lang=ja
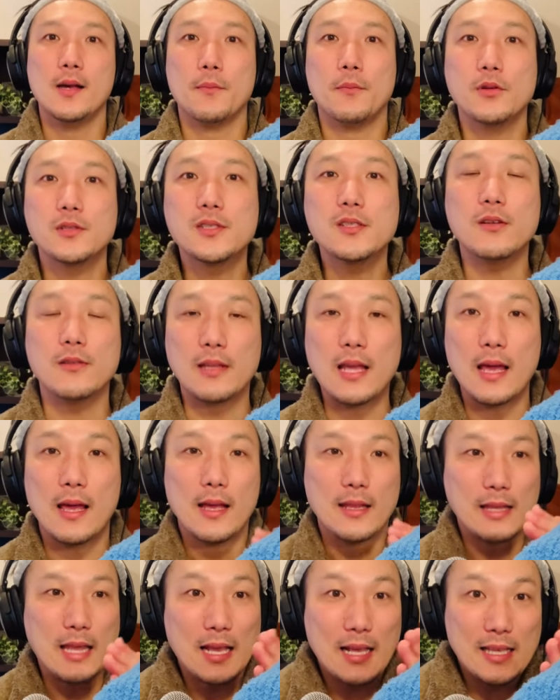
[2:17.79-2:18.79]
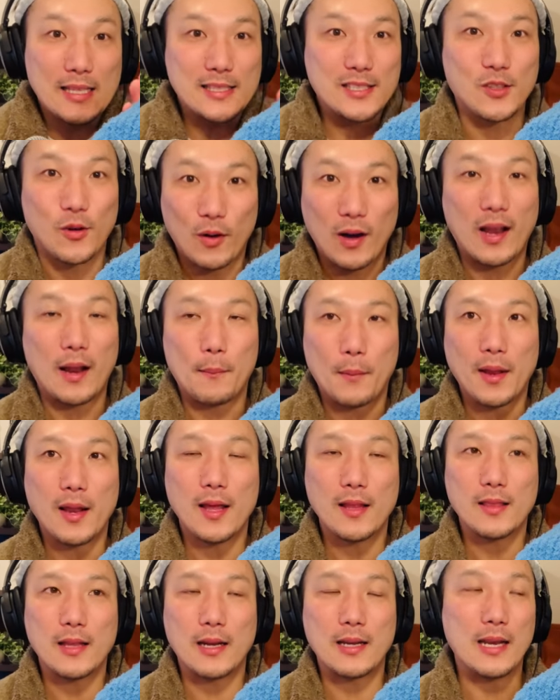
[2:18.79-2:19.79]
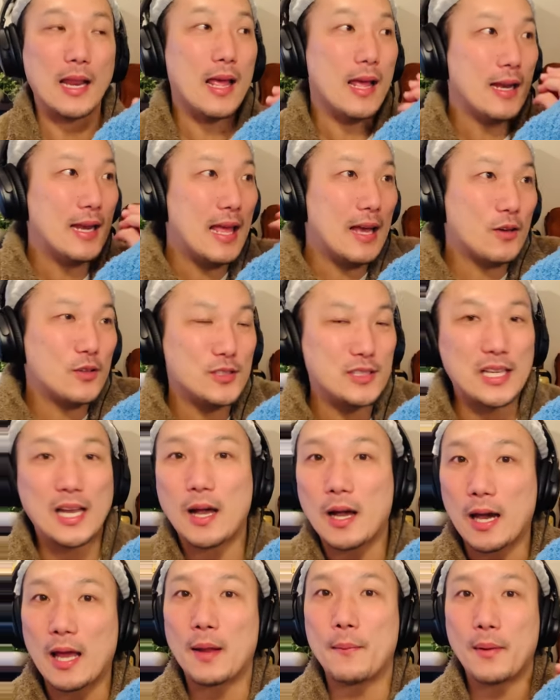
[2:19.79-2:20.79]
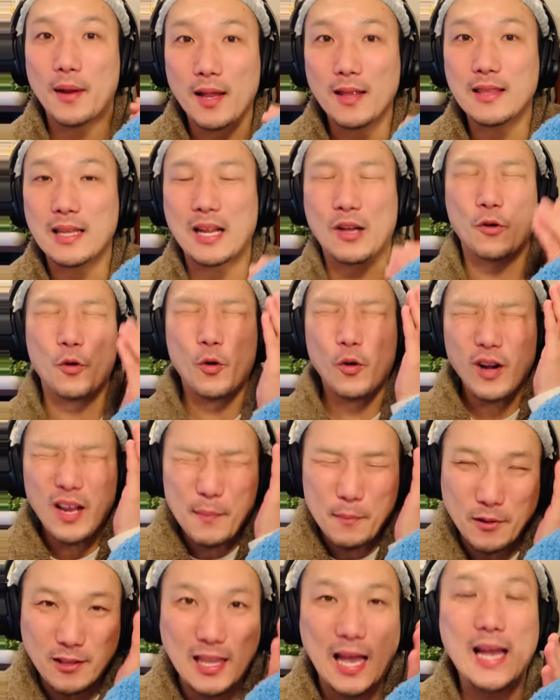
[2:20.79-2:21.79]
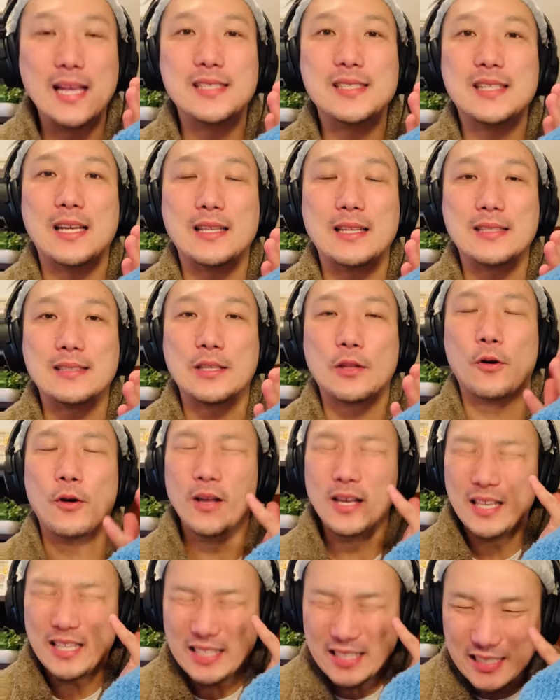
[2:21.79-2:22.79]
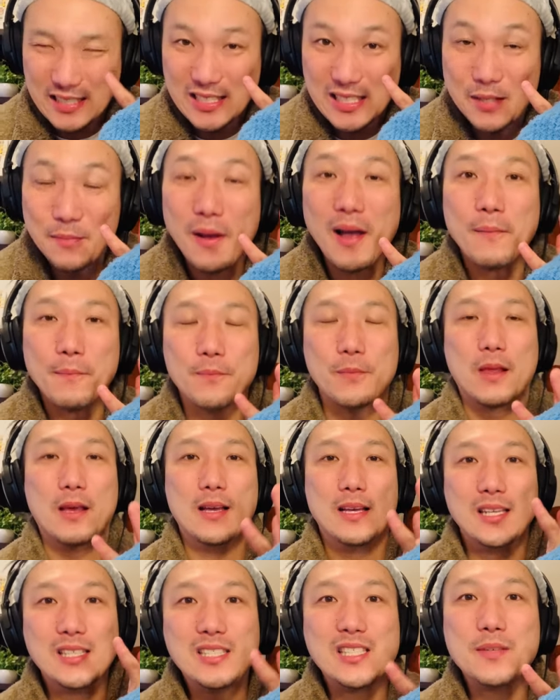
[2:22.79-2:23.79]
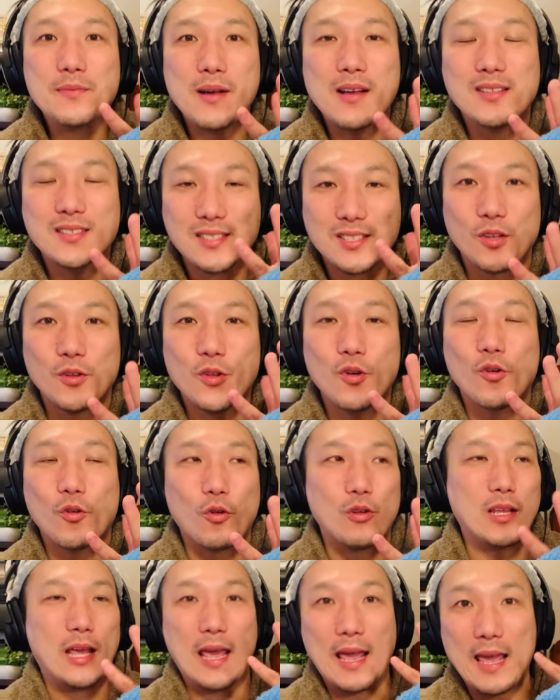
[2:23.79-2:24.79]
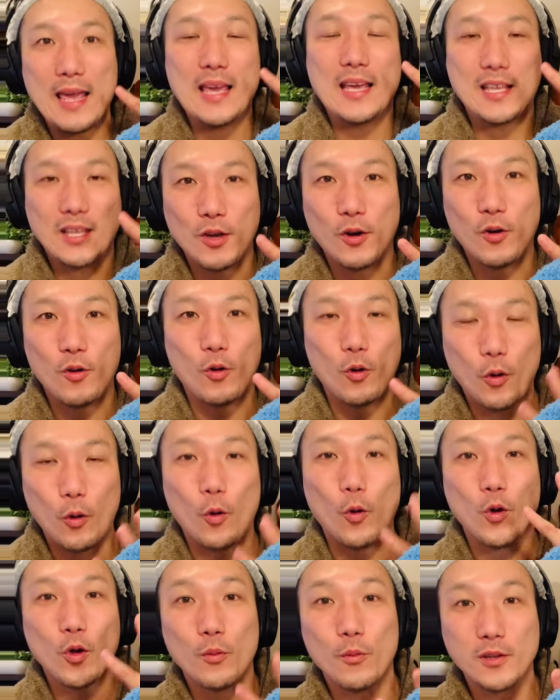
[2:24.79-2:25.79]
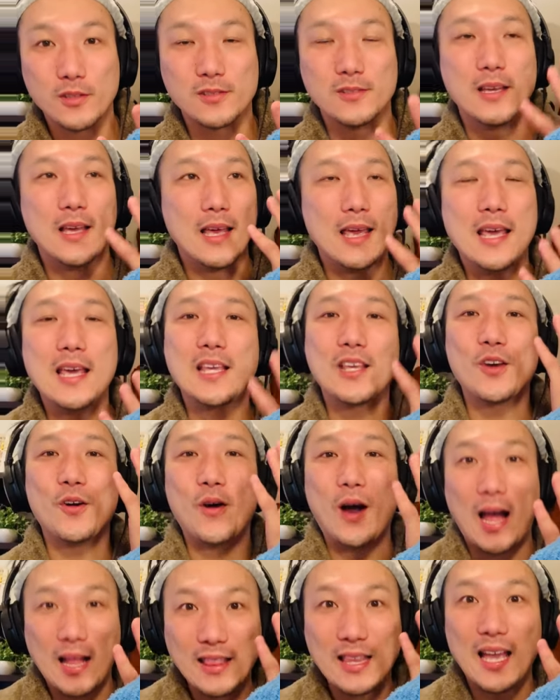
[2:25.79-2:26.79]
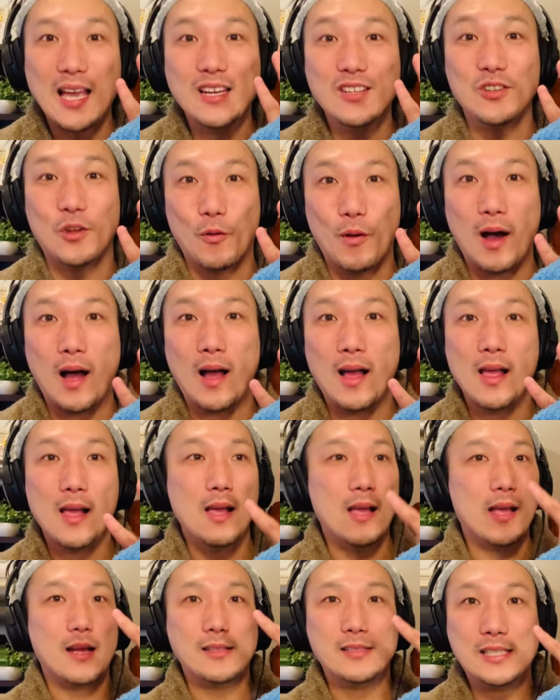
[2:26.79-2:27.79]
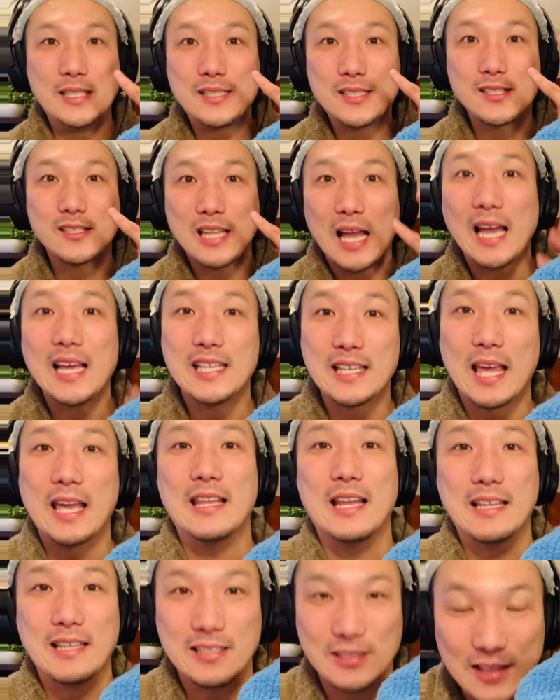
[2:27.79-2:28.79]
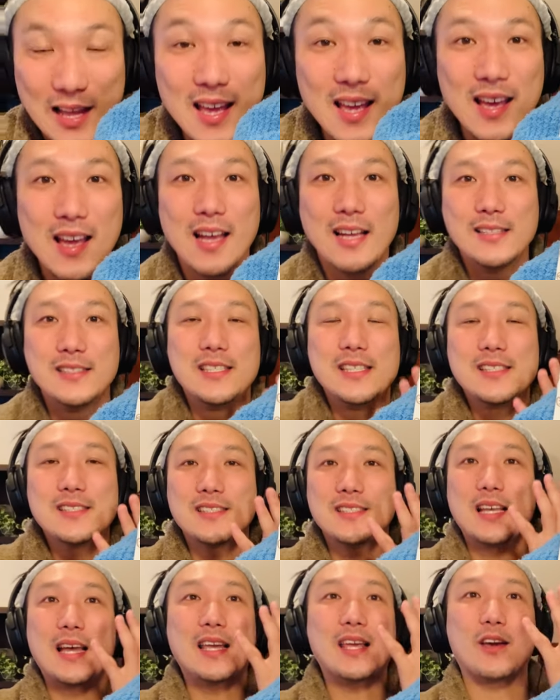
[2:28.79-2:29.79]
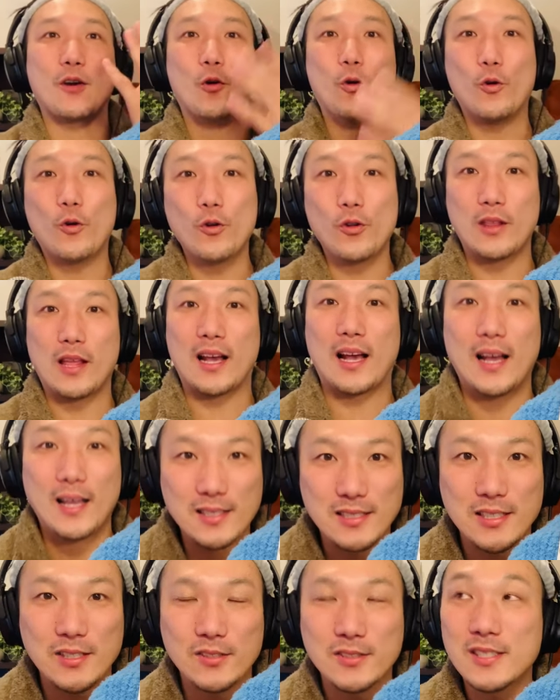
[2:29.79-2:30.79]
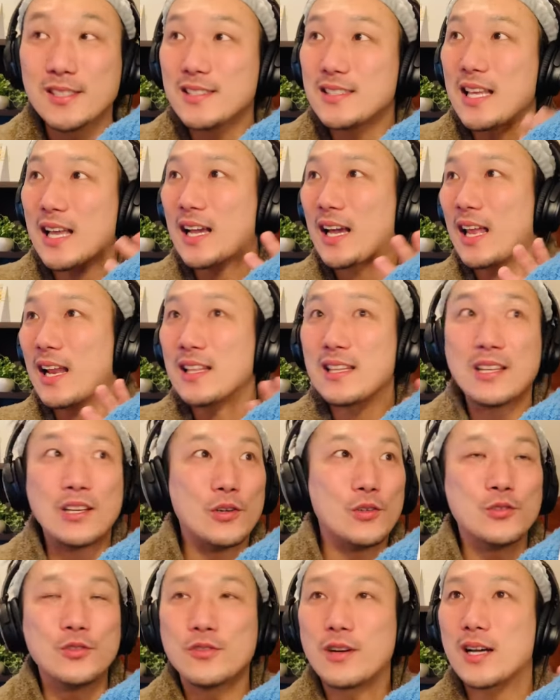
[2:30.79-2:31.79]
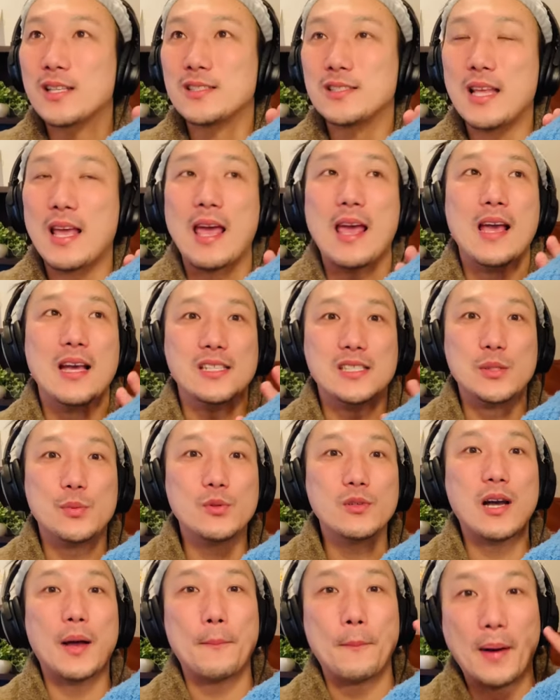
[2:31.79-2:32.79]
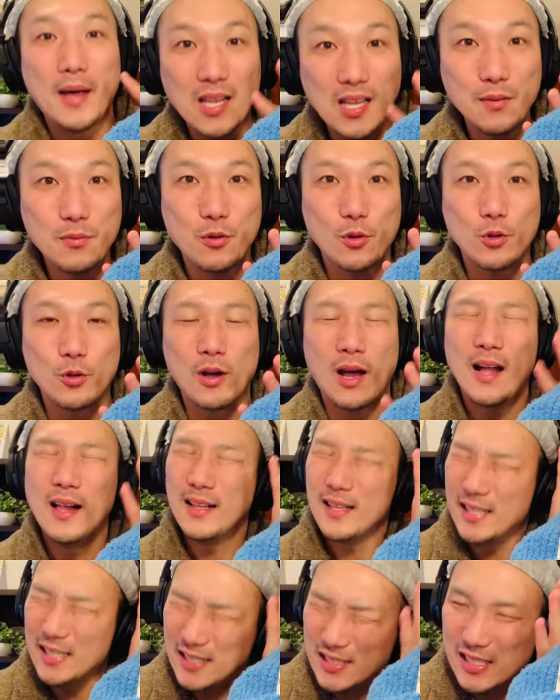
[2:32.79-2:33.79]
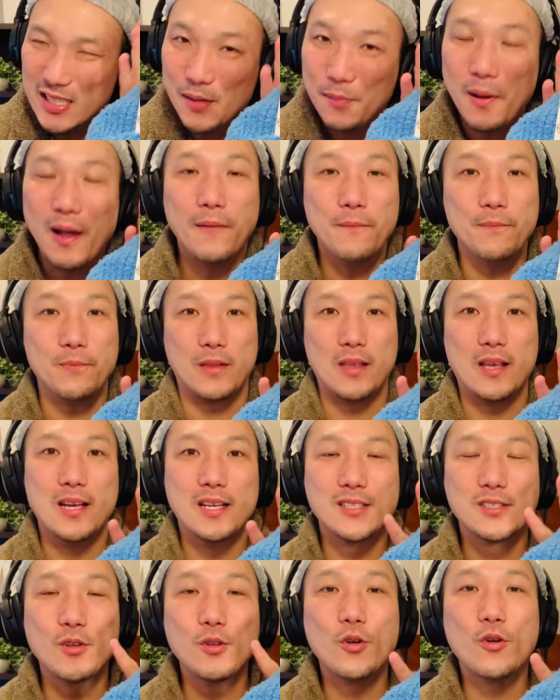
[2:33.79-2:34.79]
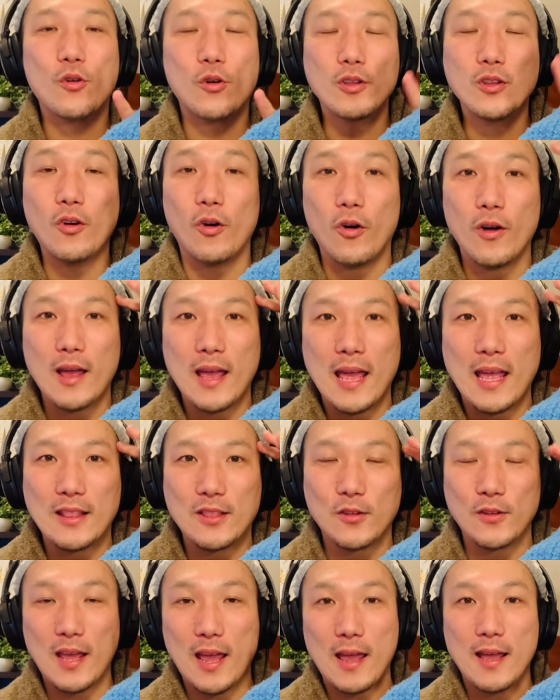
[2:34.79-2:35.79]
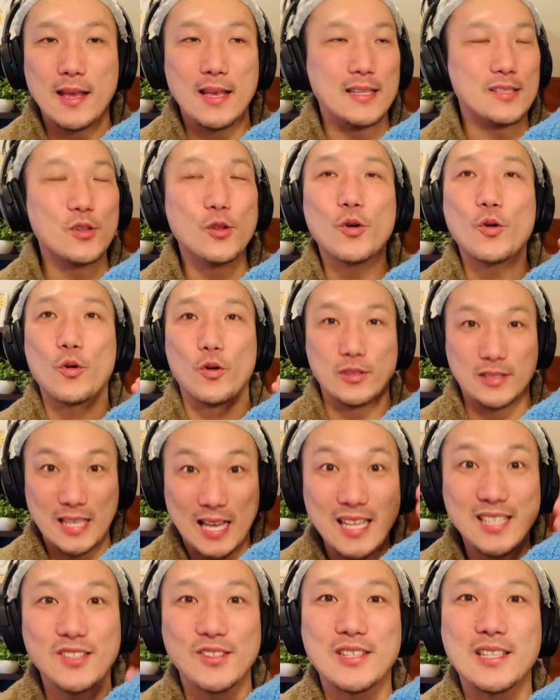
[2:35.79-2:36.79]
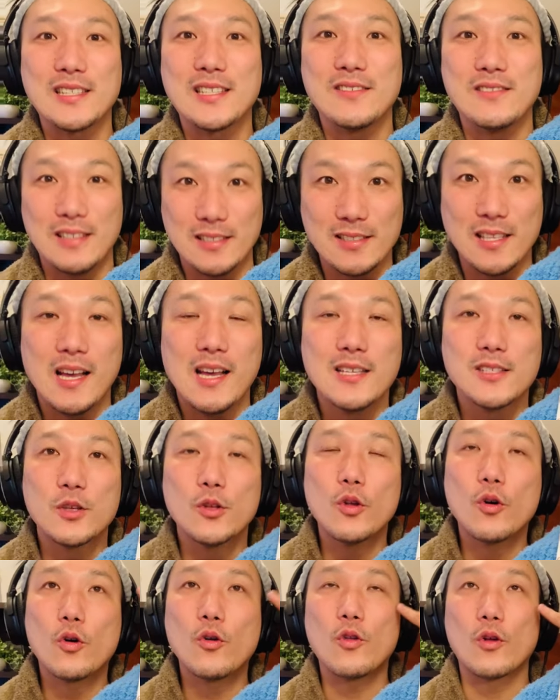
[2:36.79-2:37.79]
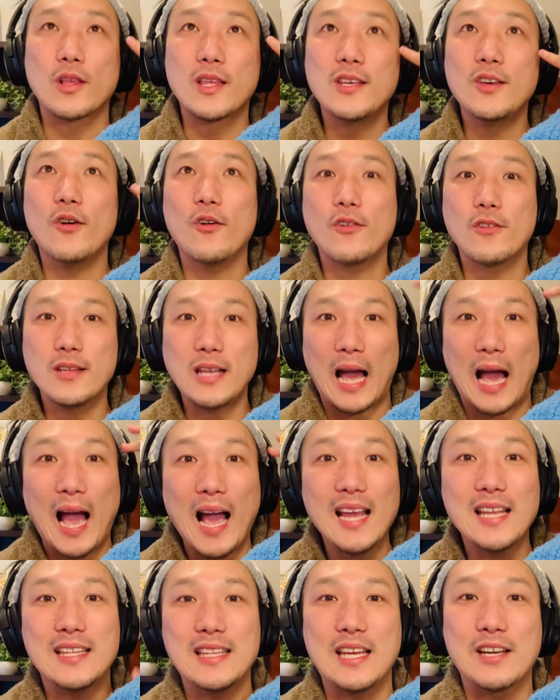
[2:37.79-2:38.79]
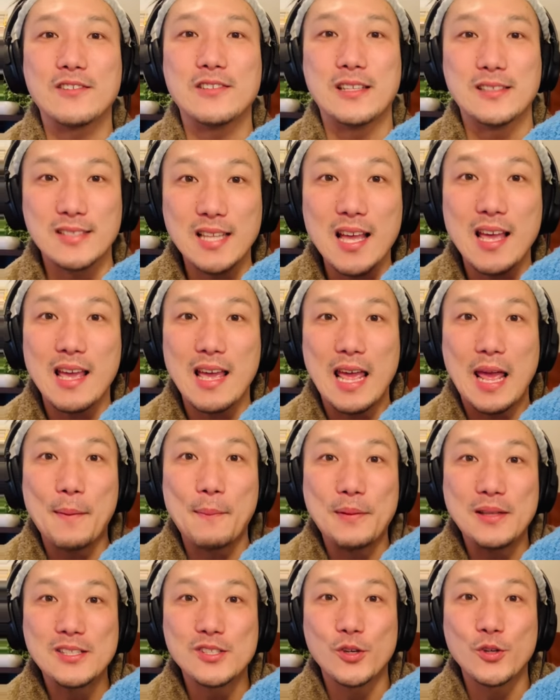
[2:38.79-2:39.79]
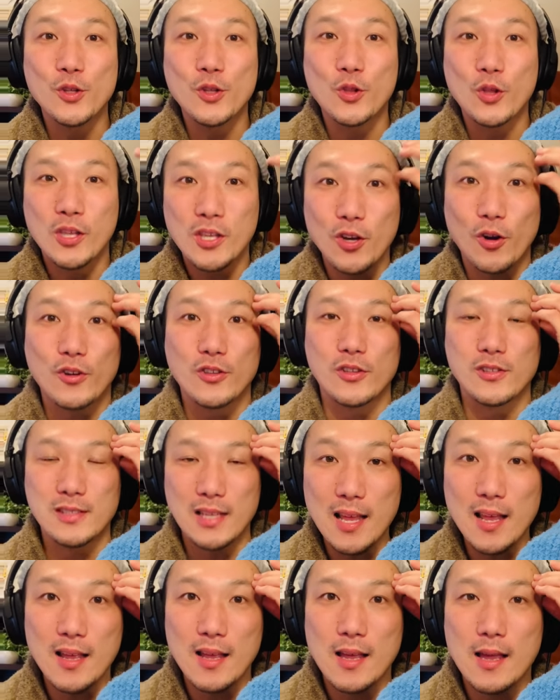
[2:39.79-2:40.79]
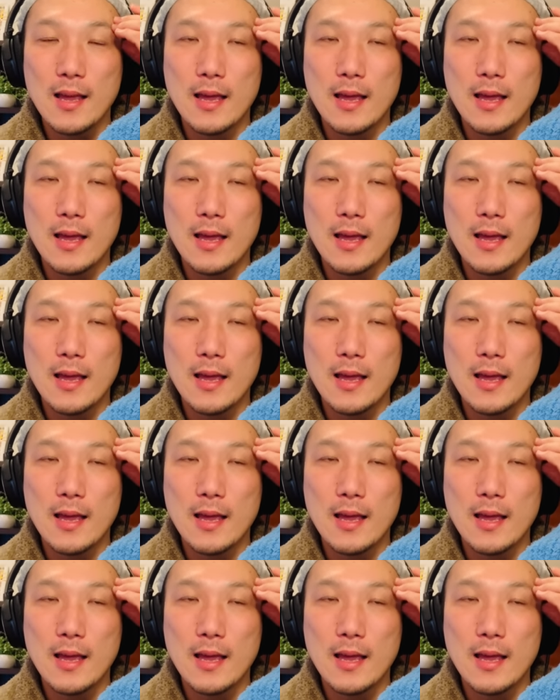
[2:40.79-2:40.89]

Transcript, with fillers: もちろんね、テキストから学んだりね、レクチャーから学んだり、これも大事なんですけど、一番一番その子に影響を及ぼす、影響を与えるのは実体験なんですね。実際心で感じる、実際体を動かして自分が学ぶことが一番その子の、えっとね、その子を成長させるんです。その子の記憶に入っていくんですね。エピソードと記憶としてね。